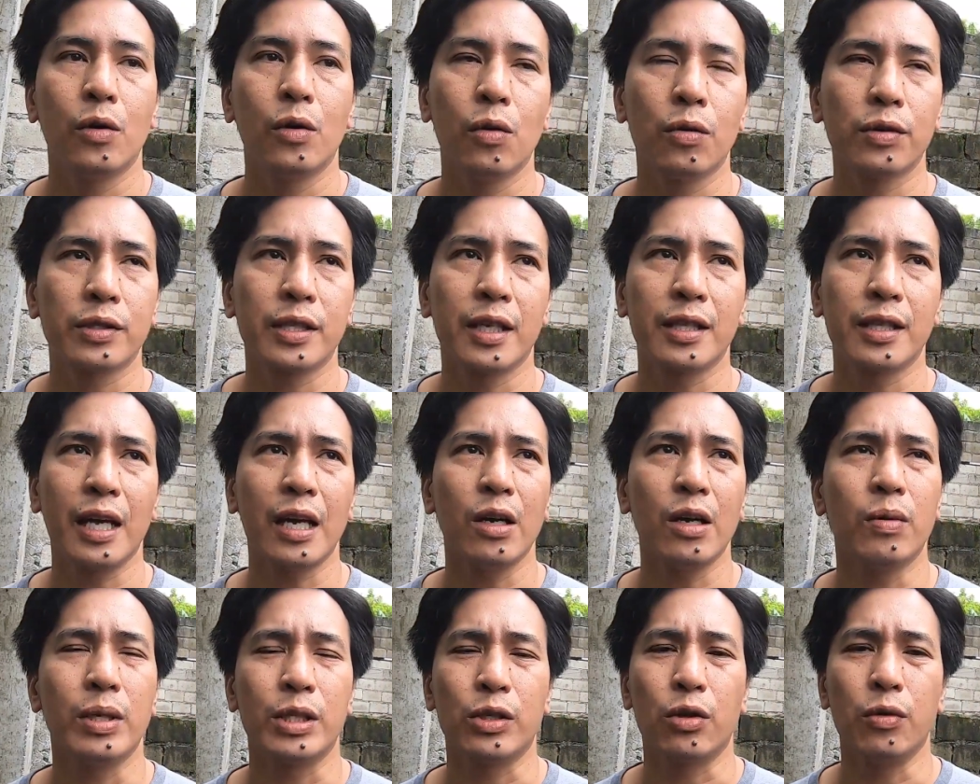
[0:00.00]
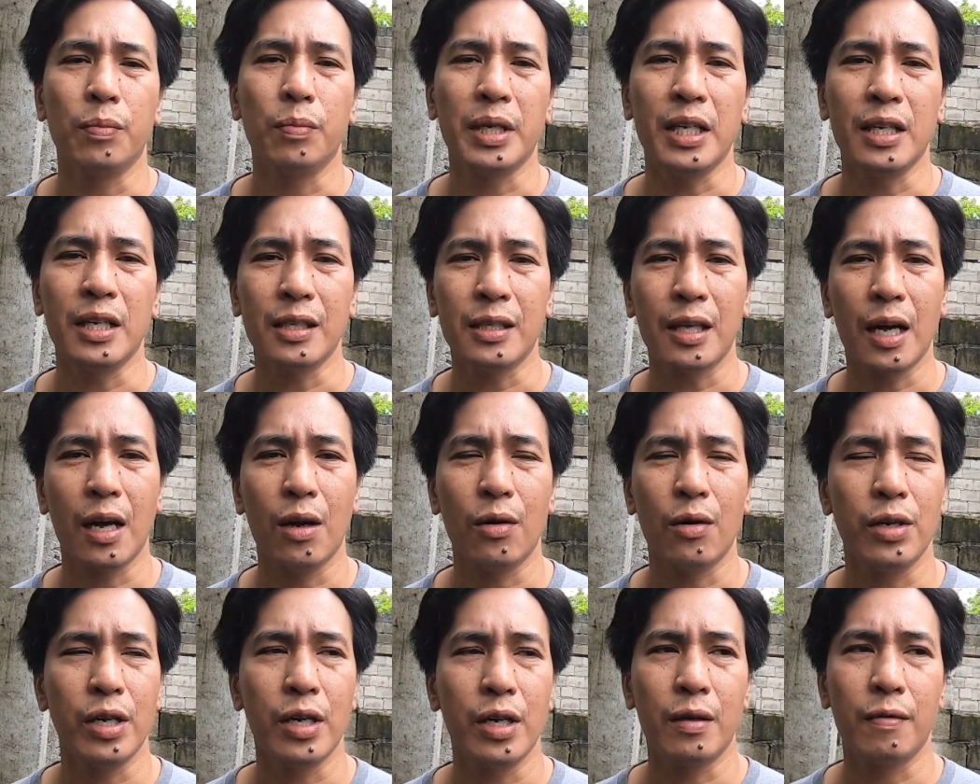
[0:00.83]
kung sa Taiwan kumikita
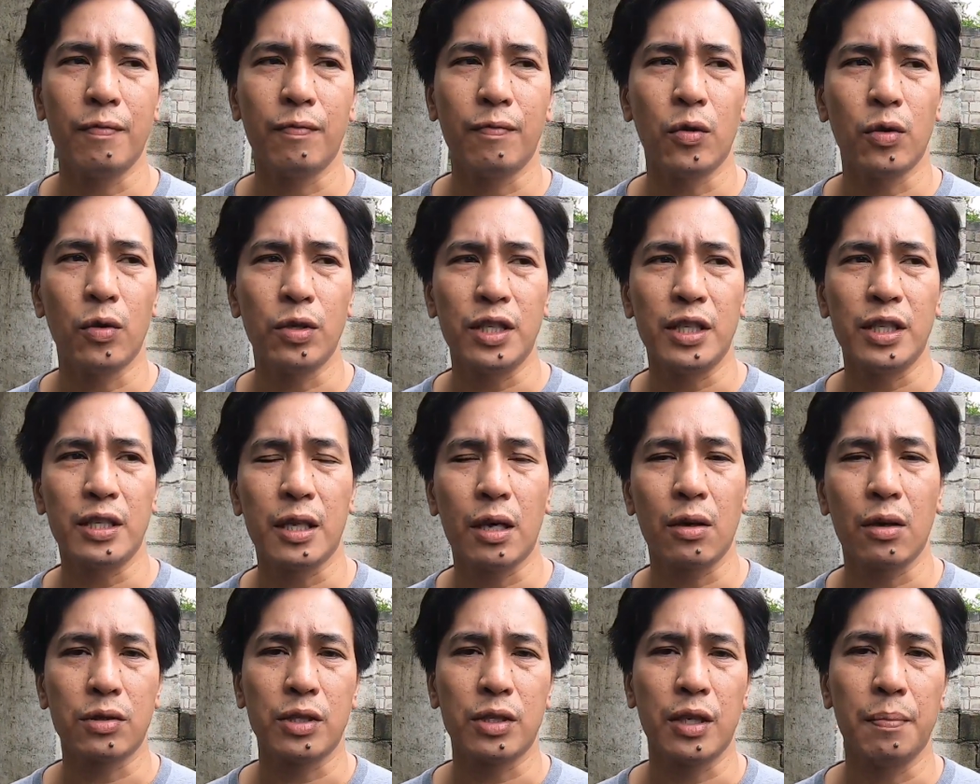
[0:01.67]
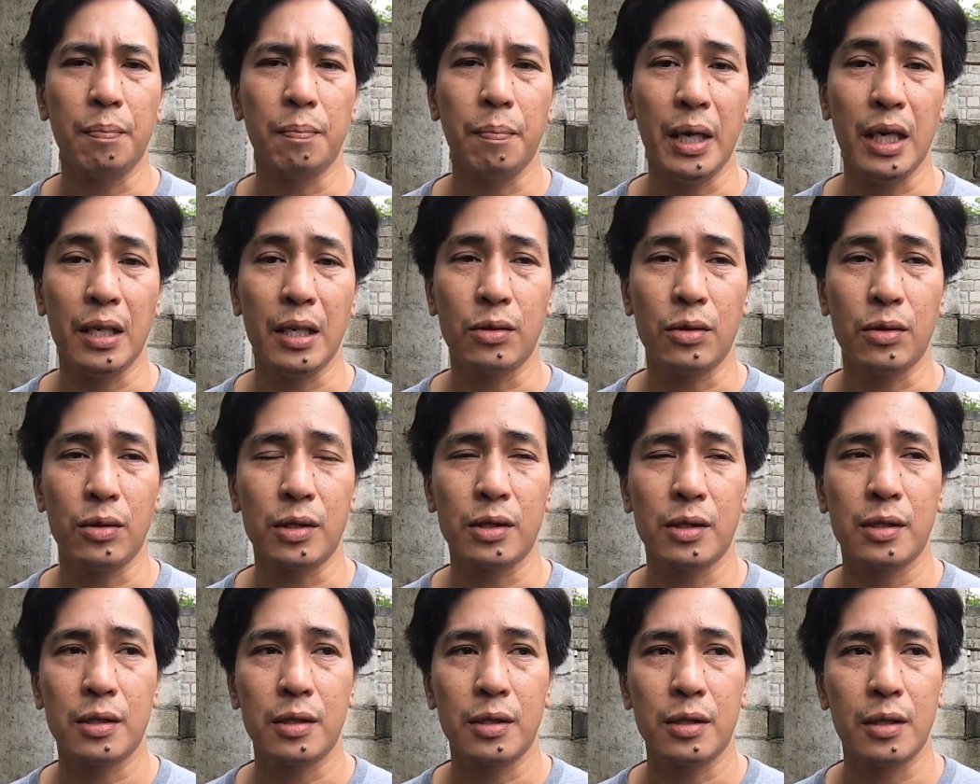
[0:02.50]
ako ng 40,000
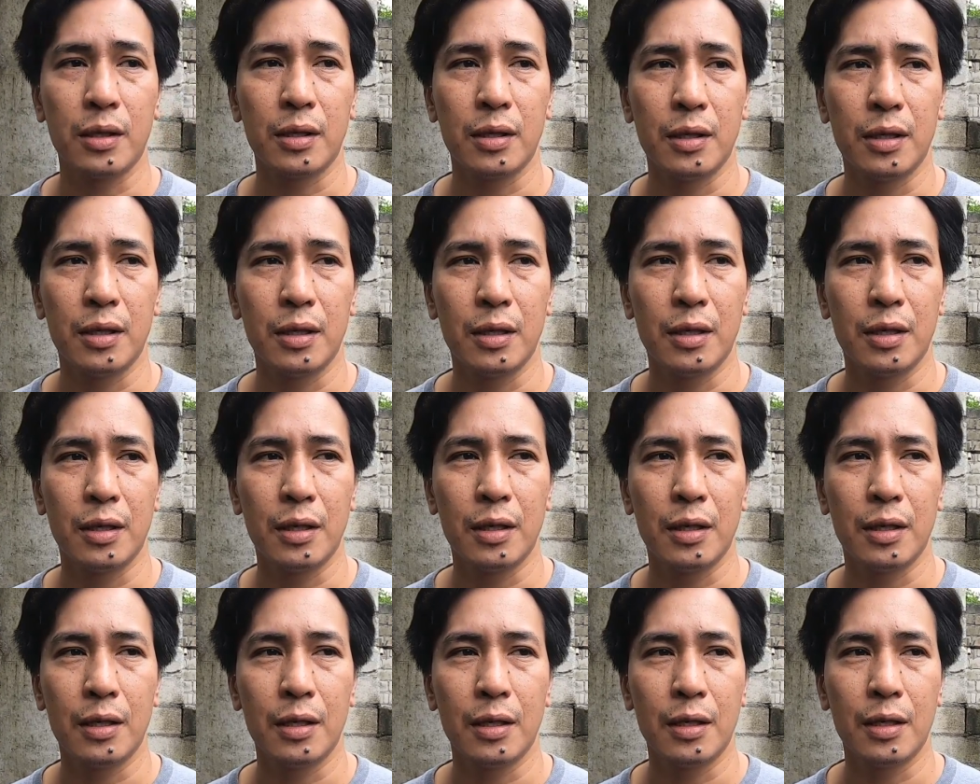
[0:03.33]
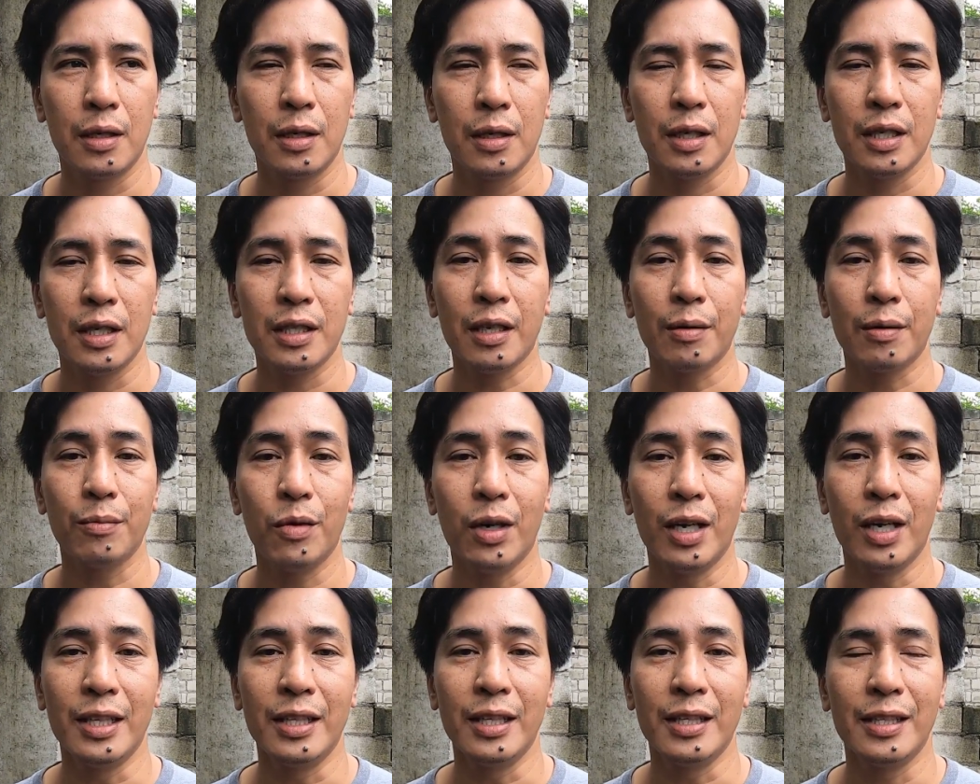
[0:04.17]
pesos isang
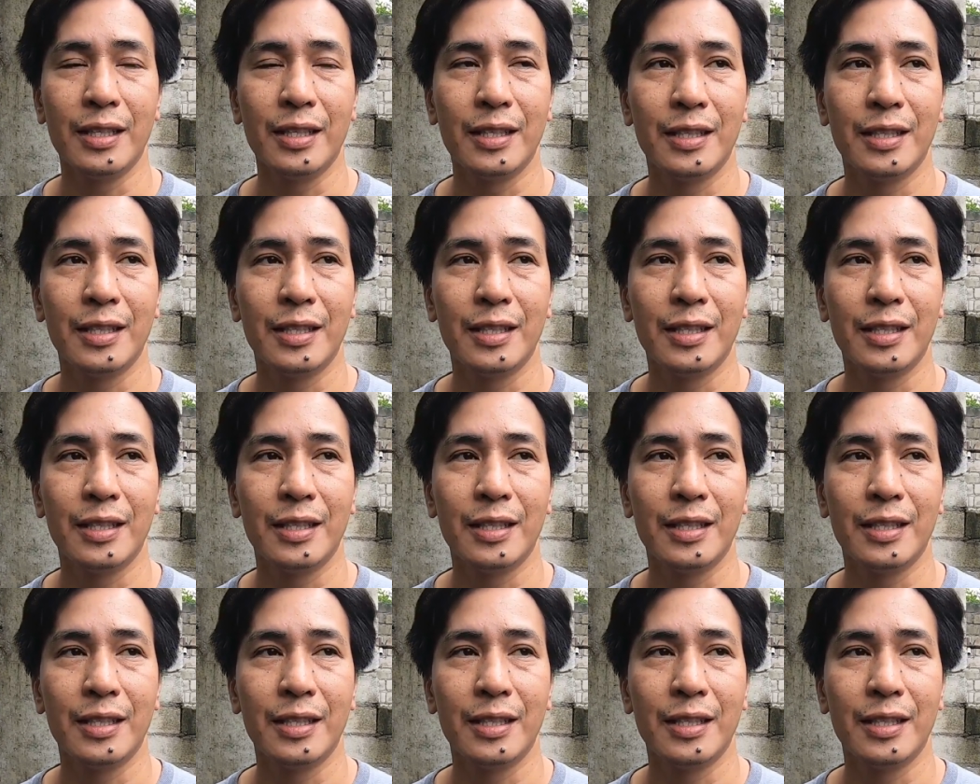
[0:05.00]
buwan